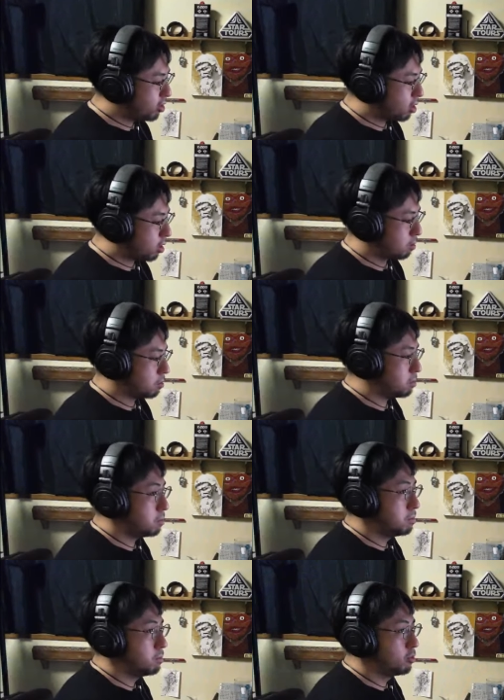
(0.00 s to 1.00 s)
ないの
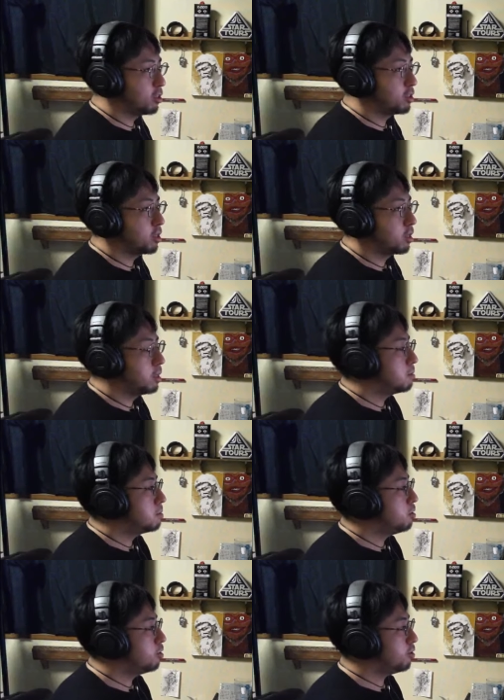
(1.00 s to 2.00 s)
もしかしたら
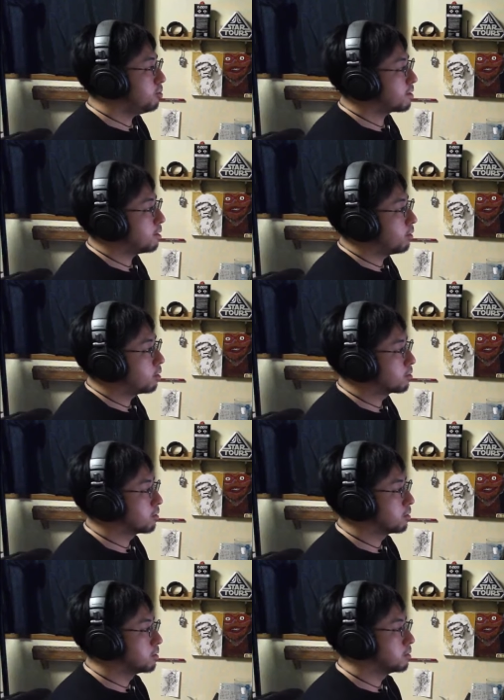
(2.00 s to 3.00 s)
吉村さんはこ
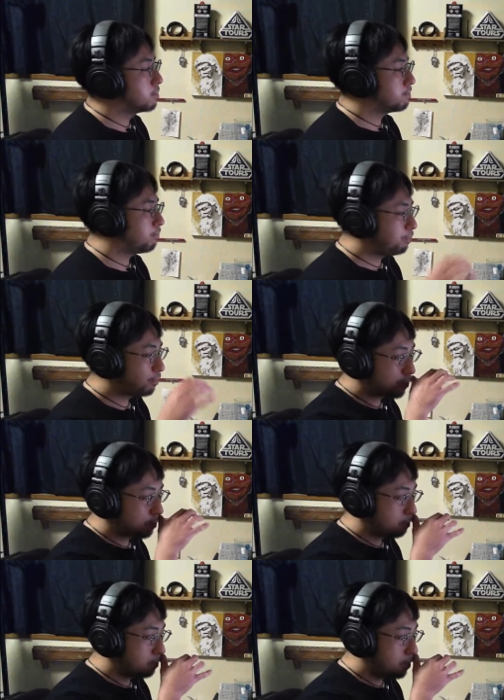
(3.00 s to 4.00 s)
つ
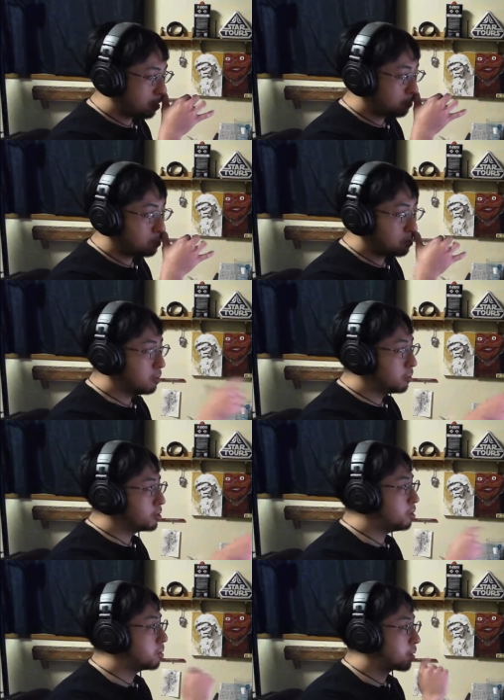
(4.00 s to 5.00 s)
ね普通に欲しい
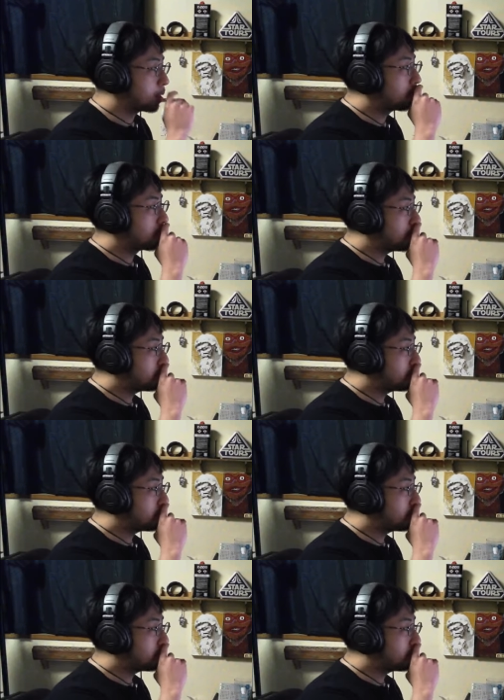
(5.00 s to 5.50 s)
よねこれ